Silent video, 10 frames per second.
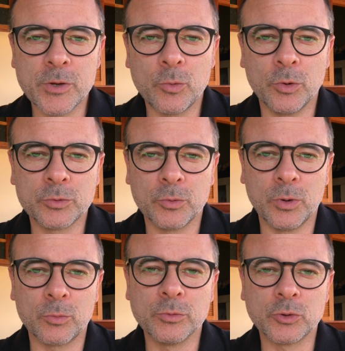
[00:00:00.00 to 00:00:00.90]
eu
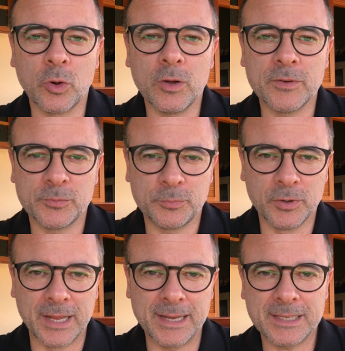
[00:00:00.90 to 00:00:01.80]
encontro alguns jovens
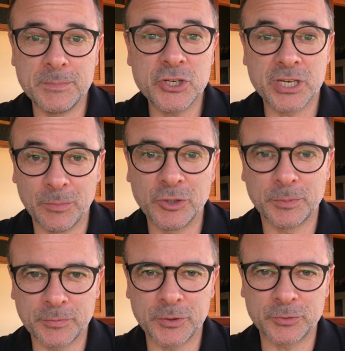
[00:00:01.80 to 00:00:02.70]
por lá que me chamam de
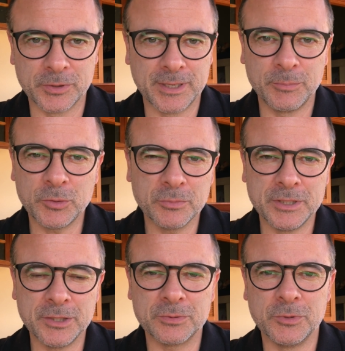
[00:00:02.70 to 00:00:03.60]
professor. É muito
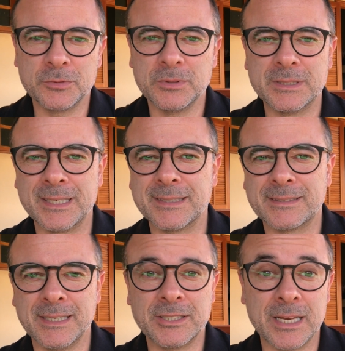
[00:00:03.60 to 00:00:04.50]
bonito, muito
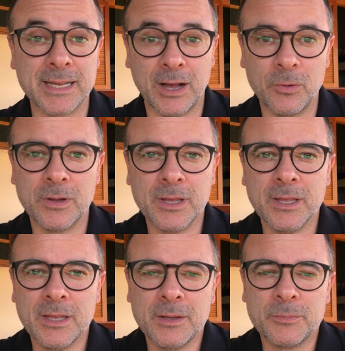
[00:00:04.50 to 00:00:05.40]
interessante, legal
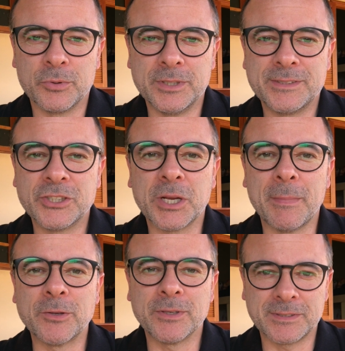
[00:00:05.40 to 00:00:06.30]
poder ser
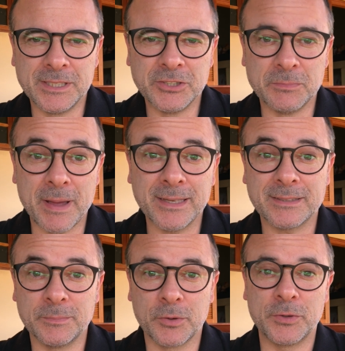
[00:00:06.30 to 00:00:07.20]
chamado assim de
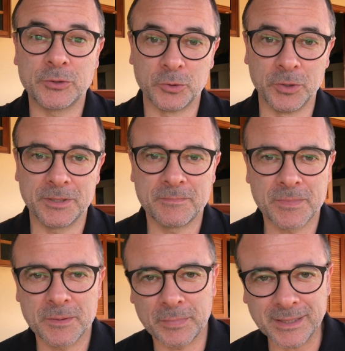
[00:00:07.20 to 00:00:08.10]
mestre, professor,
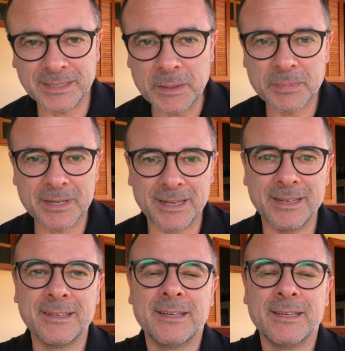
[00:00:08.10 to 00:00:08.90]
para sempre, né?